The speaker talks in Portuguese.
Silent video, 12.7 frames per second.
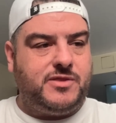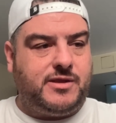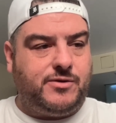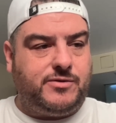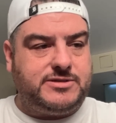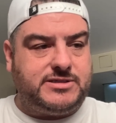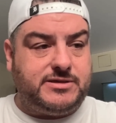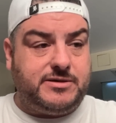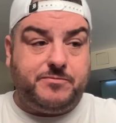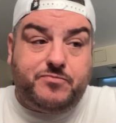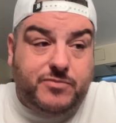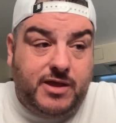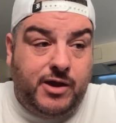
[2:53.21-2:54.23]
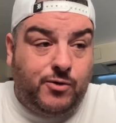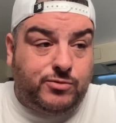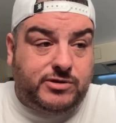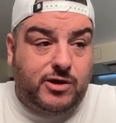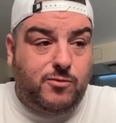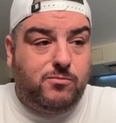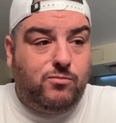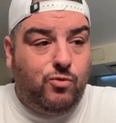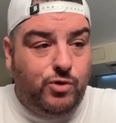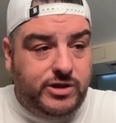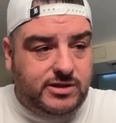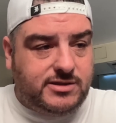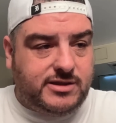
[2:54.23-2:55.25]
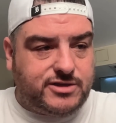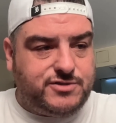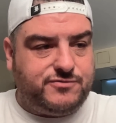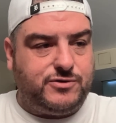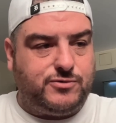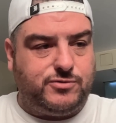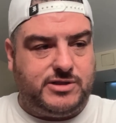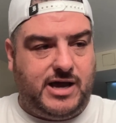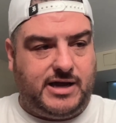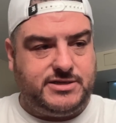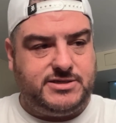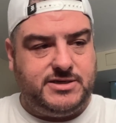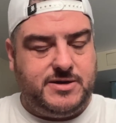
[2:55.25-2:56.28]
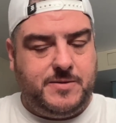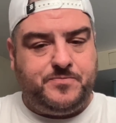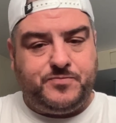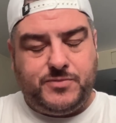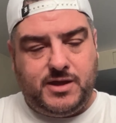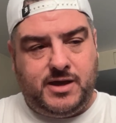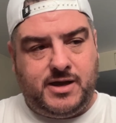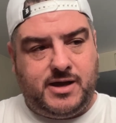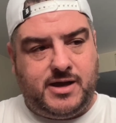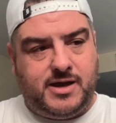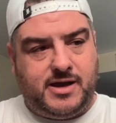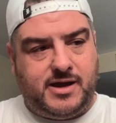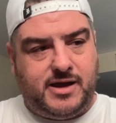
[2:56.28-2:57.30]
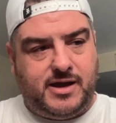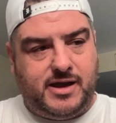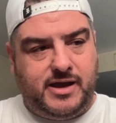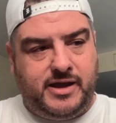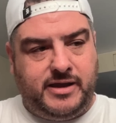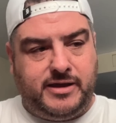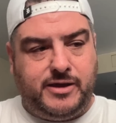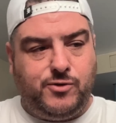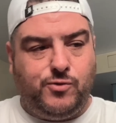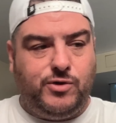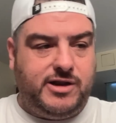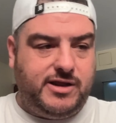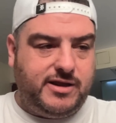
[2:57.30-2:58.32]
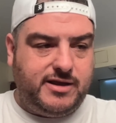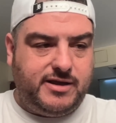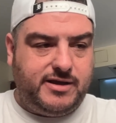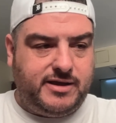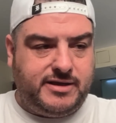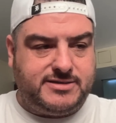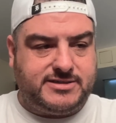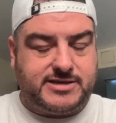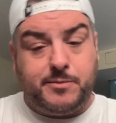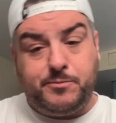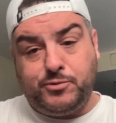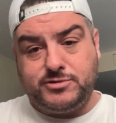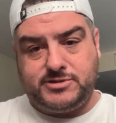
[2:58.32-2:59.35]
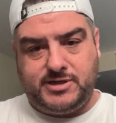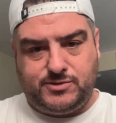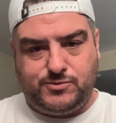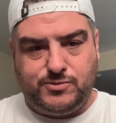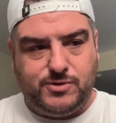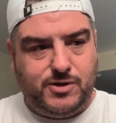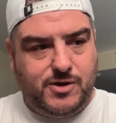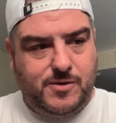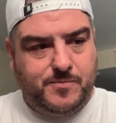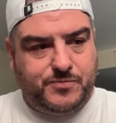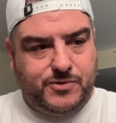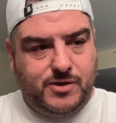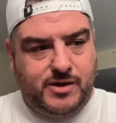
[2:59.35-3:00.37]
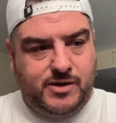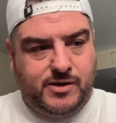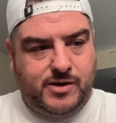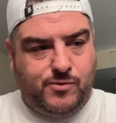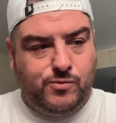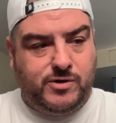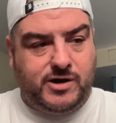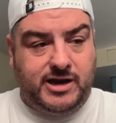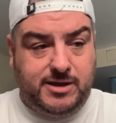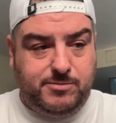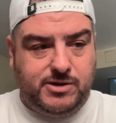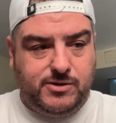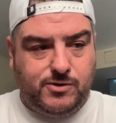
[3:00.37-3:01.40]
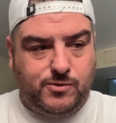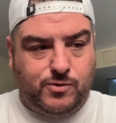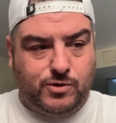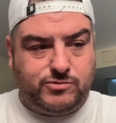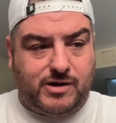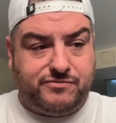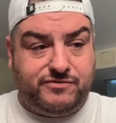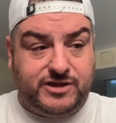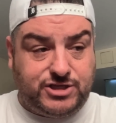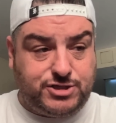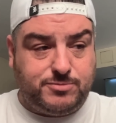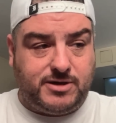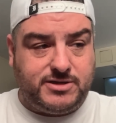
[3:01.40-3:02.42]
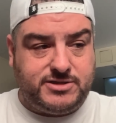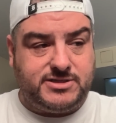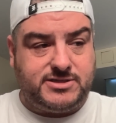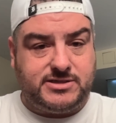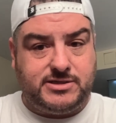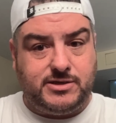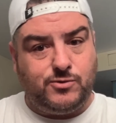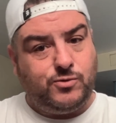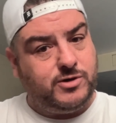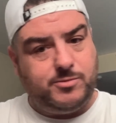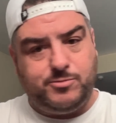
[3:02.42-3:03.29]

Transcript: Então, assim, eu tenho muita dificuldade é, em engolir em 100% é, eh, um crime quando a vítima diz que o